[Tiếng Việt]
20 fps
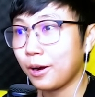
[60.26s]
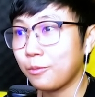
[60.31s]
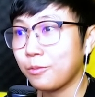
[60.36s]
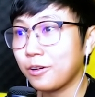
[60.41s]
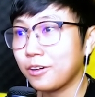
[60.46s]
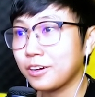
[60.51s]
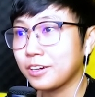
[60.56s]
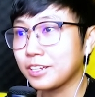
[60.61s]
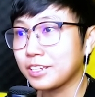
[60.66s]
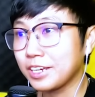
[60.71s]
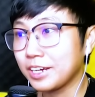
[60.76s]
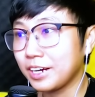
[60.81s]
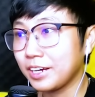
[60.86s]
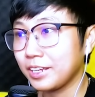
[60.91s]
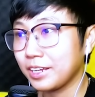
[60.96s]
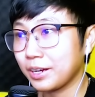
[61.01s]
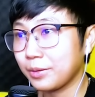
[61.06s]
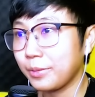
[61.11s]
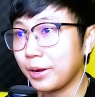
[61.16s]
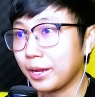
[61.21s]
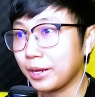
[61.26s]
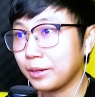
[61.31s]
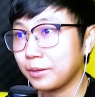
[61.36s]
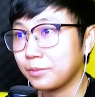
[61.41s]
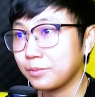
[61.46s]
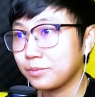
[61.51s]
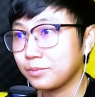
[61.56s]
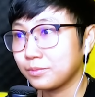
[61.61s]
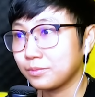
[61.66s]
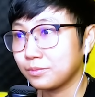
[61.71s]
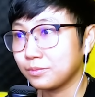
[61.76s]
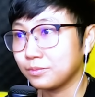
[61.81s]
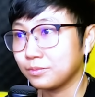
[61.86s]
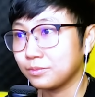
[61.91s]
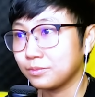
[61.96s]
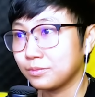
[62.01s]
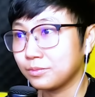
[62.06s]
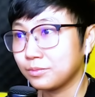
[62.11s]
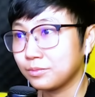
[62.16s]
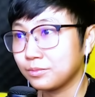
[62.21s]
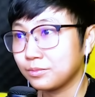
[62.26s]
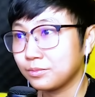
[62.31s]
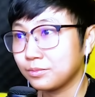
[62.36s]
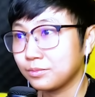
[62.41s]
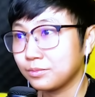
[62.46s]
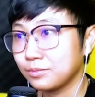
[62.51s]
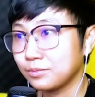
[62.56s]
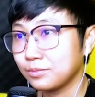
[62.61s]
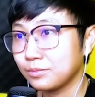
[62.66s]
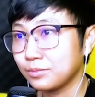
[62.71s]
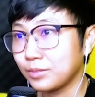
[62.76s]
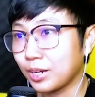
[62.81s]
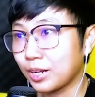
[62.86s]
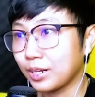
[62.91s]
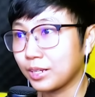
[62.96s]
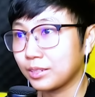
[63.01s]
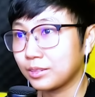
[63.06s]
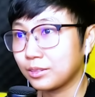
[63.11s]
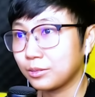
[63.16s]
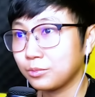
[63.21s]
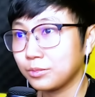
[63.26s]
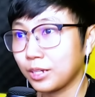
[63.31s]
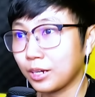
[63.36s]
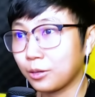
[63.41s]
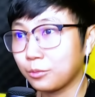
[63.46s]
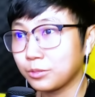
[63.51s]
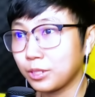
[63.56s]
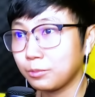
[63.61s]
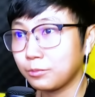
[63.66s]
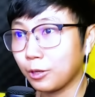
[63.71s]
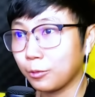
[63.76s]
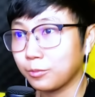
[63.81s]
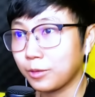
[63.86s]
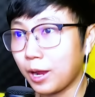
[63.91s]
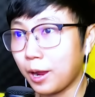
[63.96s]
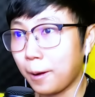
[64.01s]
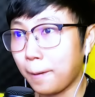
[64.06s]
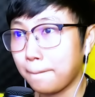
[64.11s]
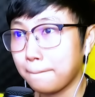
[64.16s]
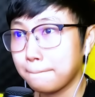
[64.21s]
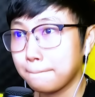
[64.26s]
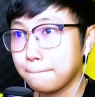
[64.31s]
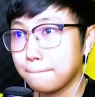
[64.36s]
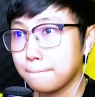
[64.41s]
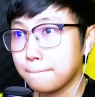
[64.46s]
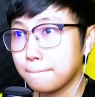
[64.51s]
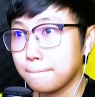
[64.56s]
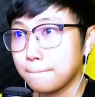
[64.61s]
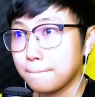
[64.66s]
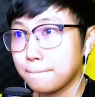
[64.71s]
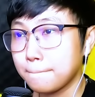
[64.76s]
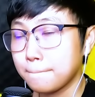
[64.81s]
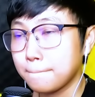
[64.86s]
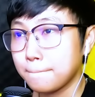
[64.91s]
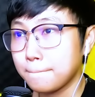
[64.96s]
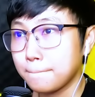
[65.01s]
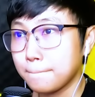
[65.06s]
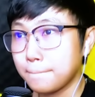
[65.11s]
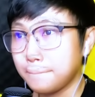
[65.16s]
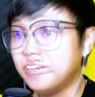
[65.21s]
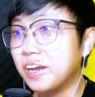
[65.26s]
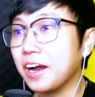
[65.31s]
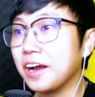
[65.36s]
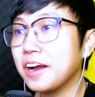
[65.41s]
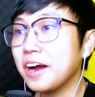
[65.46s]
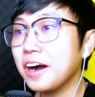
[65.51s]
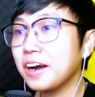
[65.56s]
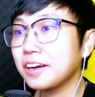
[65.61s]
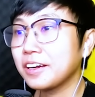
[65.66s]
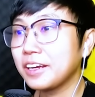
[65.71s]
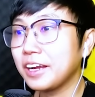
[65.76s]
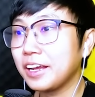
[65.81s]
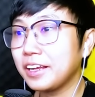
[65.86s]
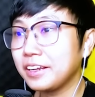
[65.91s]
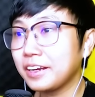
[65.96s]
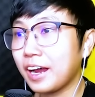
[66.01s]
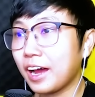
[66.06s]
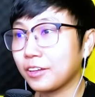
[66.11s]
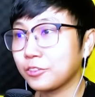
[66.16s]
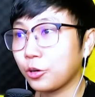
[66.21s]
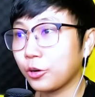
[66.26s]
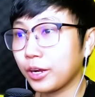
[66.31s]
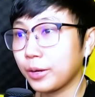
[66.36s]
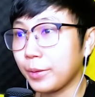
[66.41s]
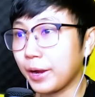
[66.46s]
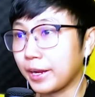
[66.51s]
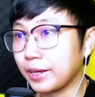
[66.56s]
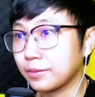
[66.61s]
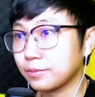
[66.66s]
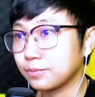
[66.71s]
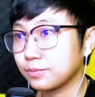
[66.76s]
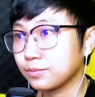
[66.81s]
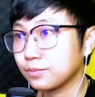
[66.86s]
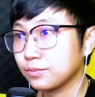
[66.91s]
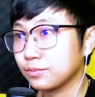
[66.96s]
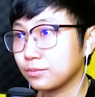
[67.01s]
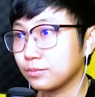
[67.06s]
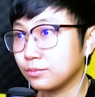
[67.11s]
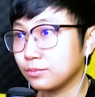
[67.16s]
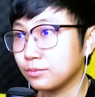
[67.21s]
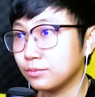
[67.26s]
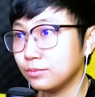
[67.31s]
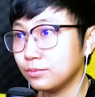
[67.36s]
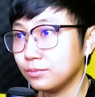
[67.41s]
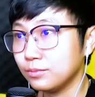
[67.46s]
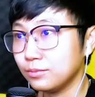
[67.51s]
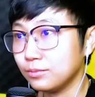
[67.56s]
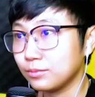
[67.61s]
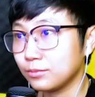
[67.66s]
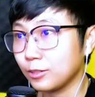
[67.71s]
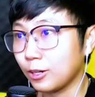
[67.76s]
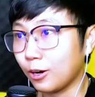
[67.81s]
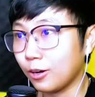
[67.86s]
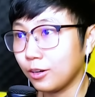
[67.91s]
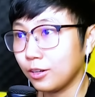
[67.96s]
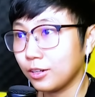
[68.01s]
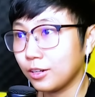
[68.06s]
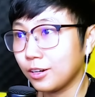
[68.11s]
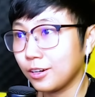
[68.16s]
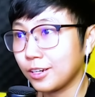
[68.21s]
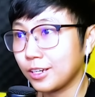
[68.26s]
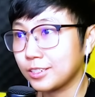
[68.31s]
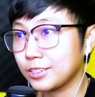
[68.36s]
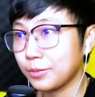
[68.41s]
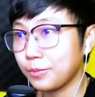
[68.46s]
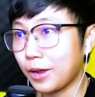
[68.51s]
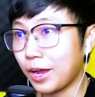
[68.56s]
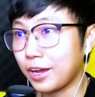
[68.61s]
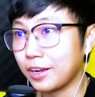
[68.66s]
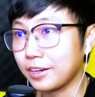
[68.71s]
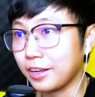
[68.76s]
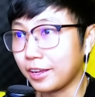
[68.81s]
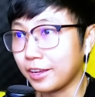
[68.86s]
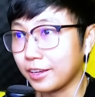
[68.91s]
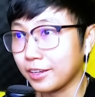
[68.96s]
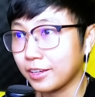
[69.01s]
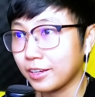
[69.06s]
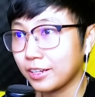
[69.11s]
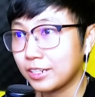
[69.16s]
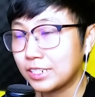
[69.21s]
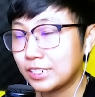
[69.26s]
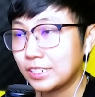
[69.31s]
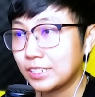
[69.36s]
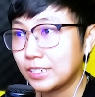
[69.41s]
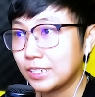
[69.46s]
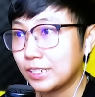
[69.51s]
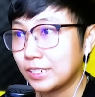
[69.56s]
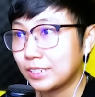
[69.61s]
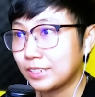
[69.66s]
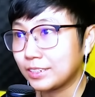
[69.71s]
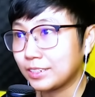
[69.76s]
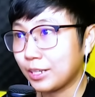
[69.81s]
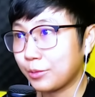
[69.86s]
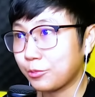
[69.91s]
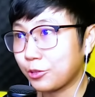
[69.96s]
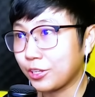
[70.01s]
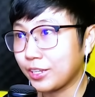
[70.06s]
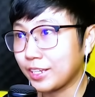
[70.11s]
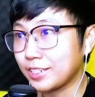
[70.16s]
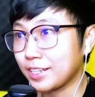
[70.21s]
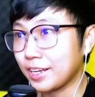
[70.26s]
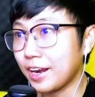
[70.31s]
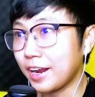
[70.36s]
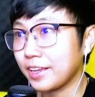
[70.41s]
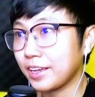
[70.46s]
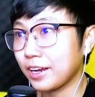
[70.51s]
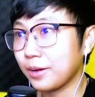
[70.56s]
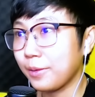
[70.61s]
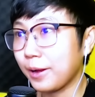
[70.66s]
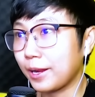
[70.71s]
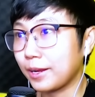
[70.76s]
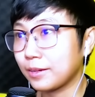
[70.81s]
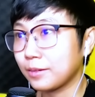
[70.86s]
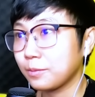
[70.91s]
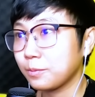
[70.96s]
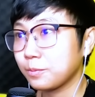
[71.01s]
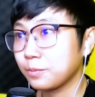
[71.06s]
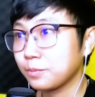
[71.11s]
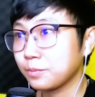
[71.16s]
không có người chơi nha các bạn ok chúng ta cùng tiếp tục nè đời hết ghi ra thôi các bạn uhm, đó hết ghi sắp ra nè xem chuyện gì xảy ra nha các bạn